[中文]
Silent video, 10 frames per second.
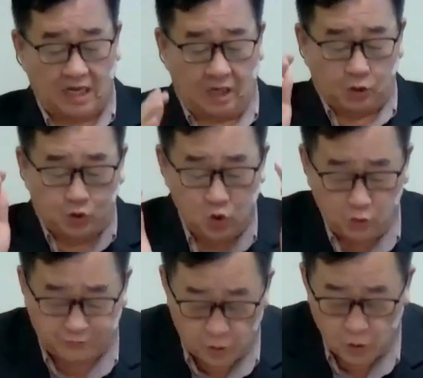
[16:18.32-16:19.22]
祝
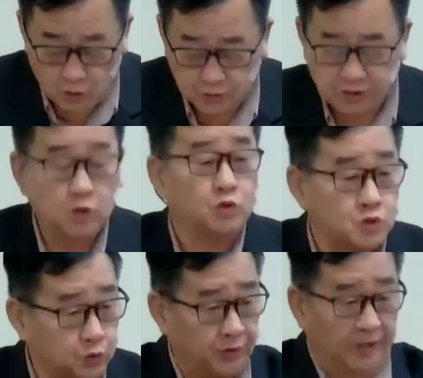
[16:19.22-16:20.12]
福就
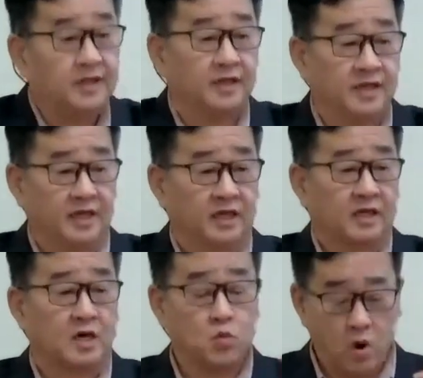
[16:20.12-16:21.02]
属于你
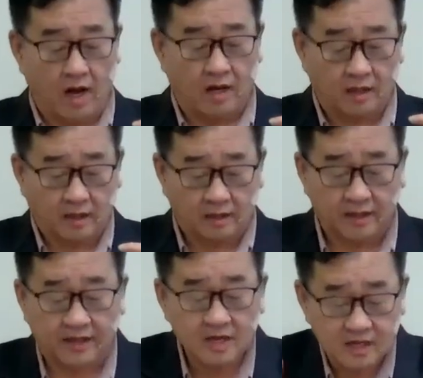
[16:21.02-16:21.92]
跟我。你
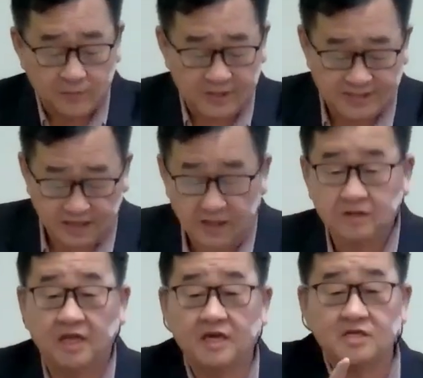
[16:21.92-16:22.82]
跟隔壁讲，你要
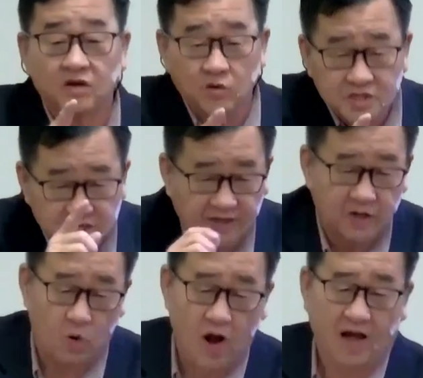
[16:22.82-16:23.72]
听从神的
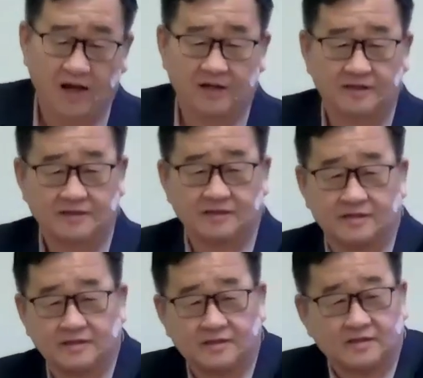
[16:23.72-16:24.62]
话，
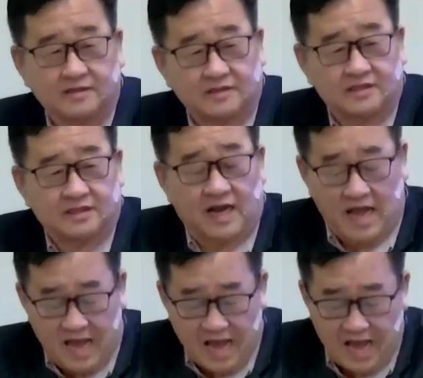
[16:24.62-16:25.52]

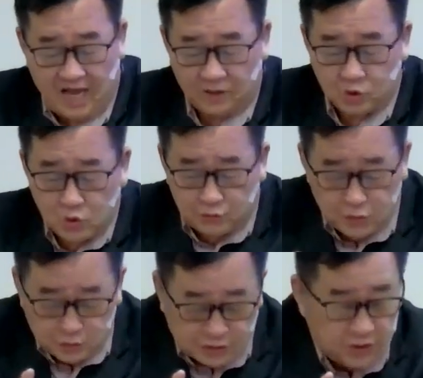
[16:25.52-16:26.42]
啊，祝
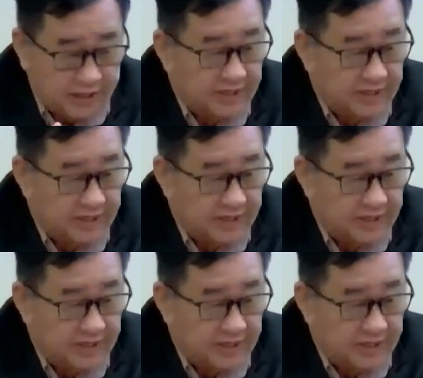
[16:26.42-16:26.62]
福就临